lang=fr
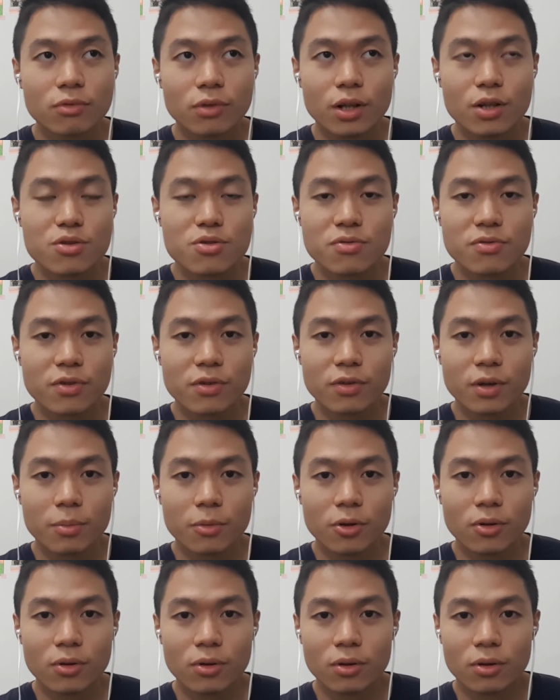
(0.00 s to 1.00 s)
voilà, tu fais
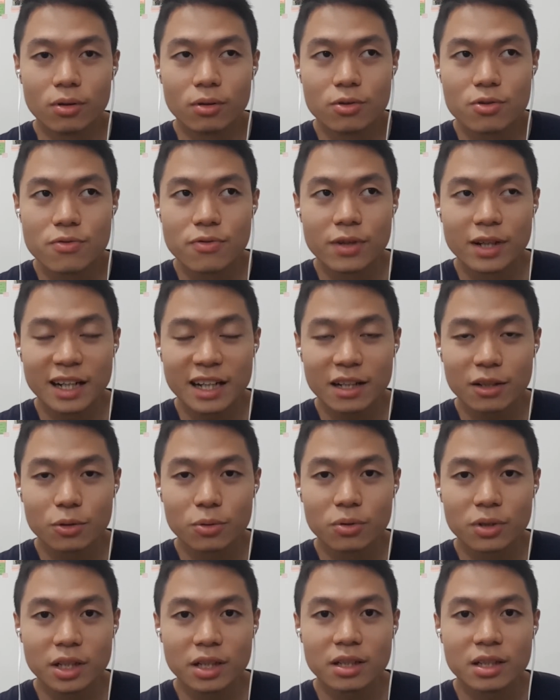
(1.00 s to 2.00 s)
vraiment, tu fais rien de
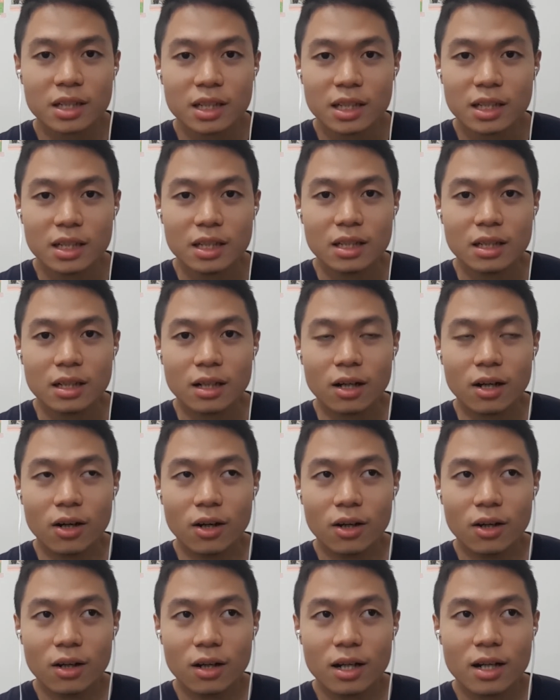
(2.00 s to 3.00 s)
concret.
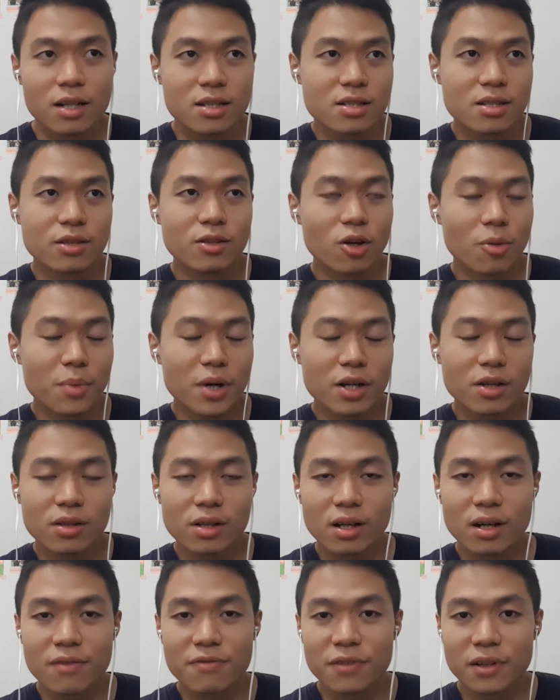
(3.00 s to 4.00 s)
là, c'est normal
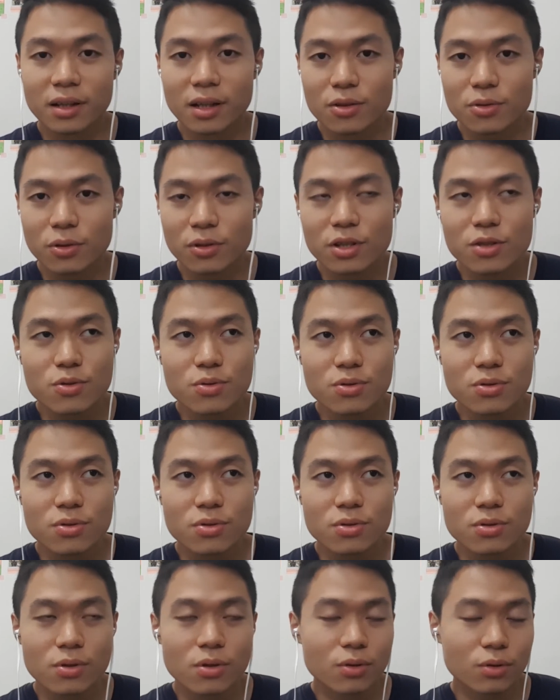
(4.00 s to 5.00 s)
qu'à la fin de la journée, tu te
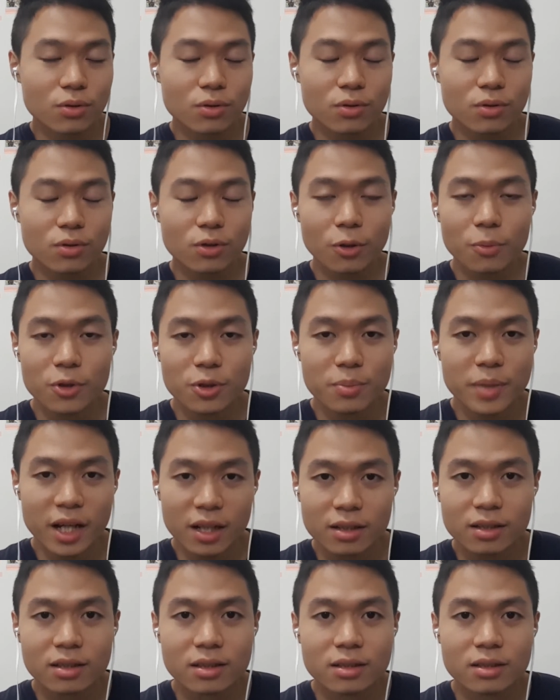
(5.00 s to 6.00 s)
sens comme une
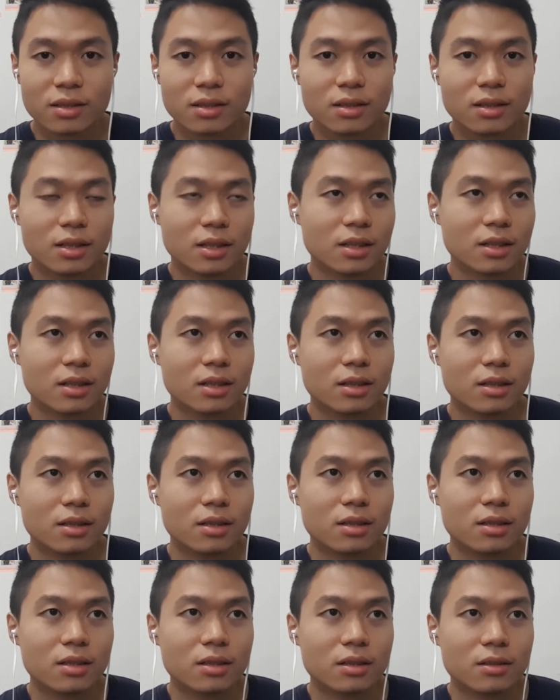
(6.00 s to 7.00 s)
merde.
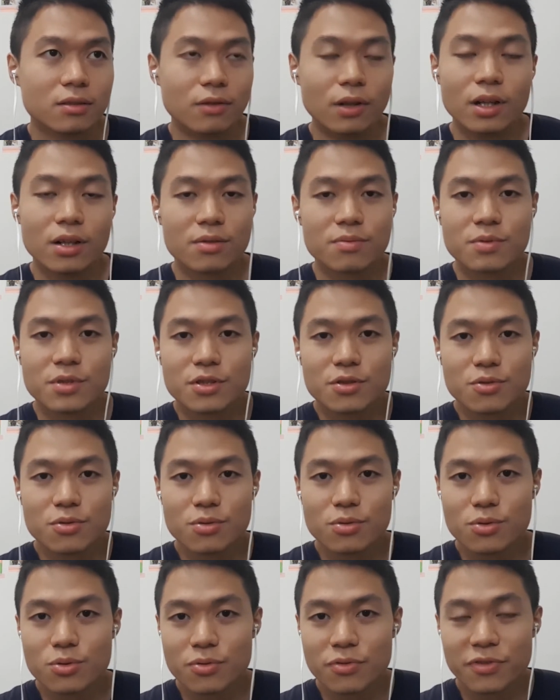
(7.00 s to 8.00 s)
Voilà, si
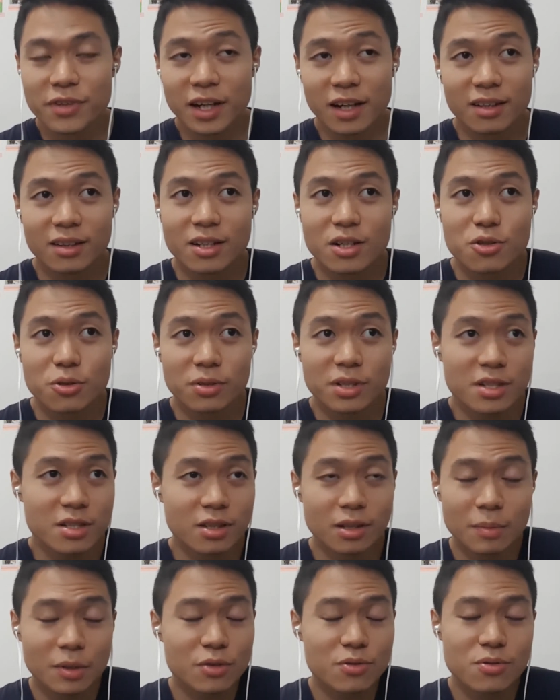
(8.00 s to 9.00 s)
tu, tu fais rien de ta journée, c'est
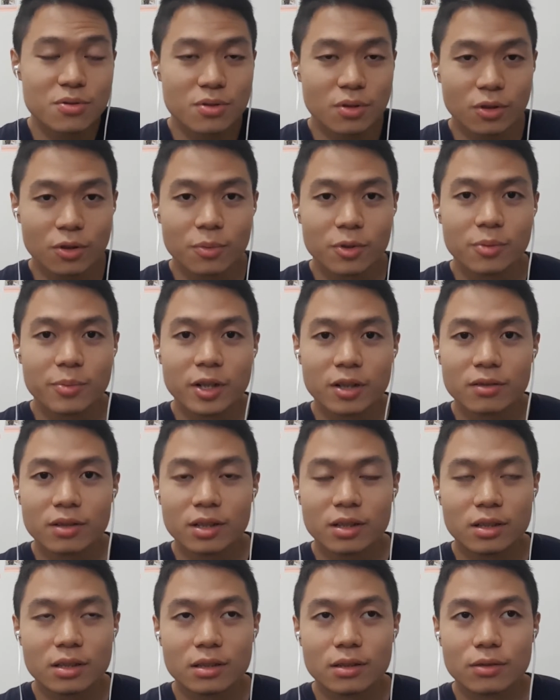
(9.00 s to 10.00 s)
normal que tu te sens comme une merde.
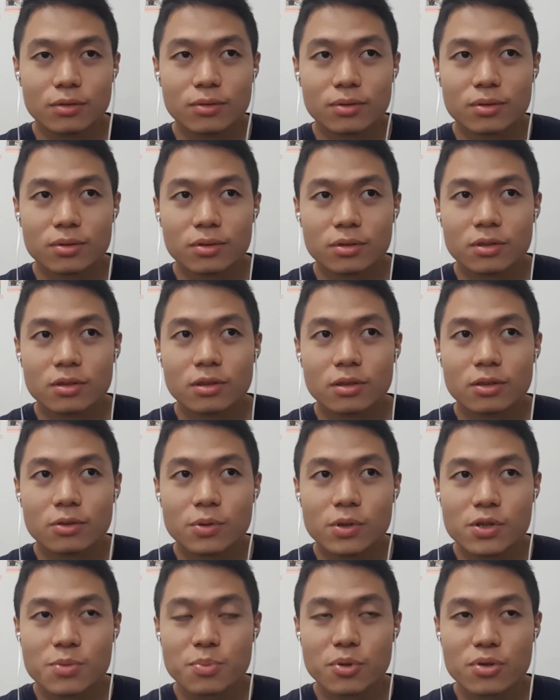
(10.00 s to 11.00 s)
Voilà. donc,
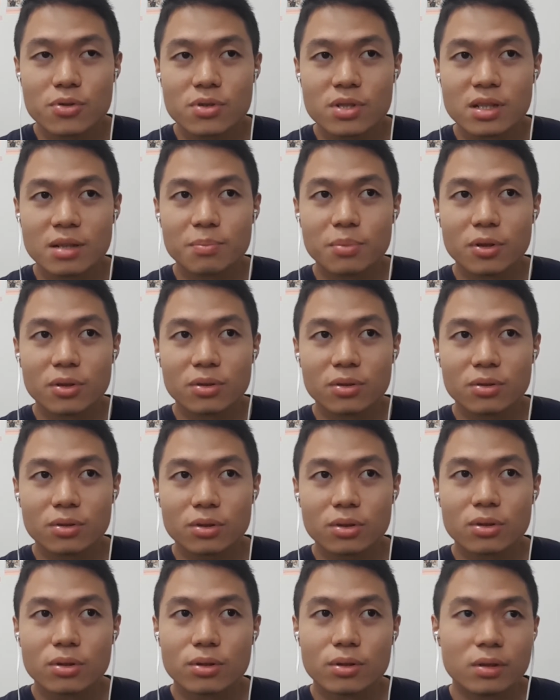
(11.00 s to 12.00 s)
je pense que c'est
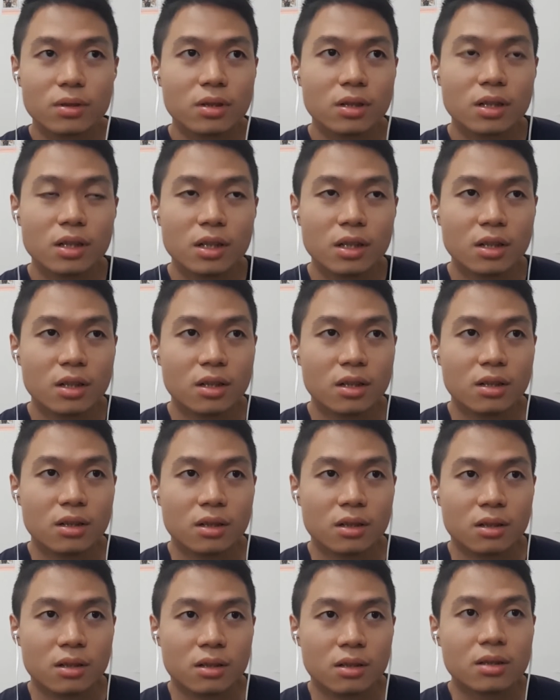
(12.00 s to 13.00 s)
important que
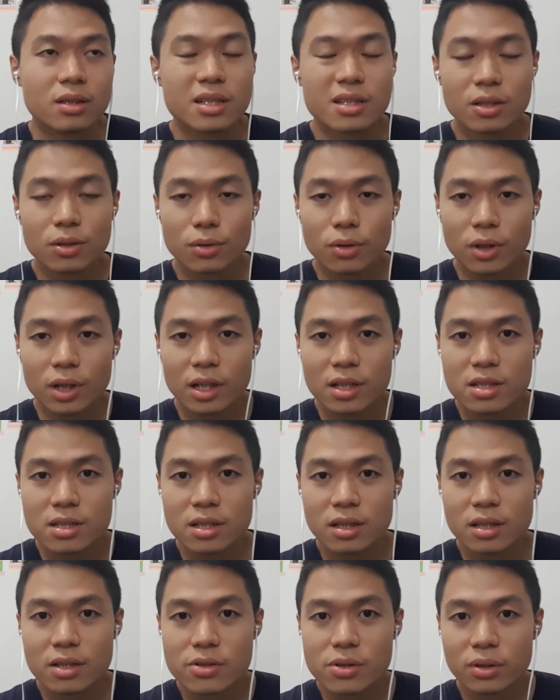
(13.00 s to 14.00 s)
tu essaies de
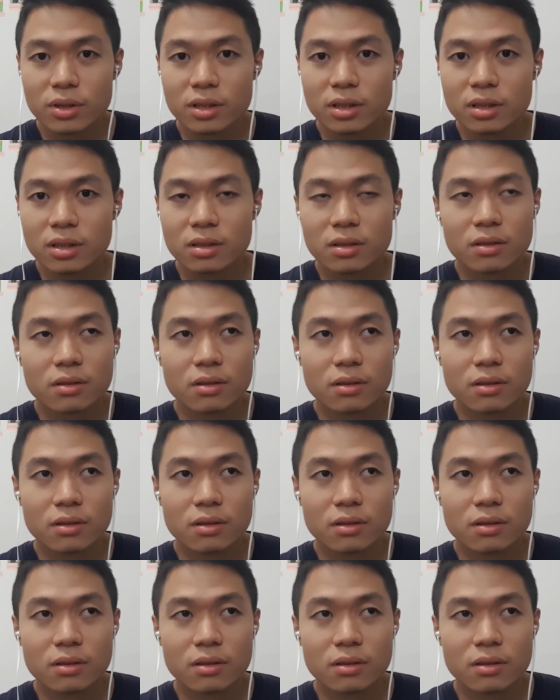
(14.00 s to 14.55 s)
t'organiser tes journées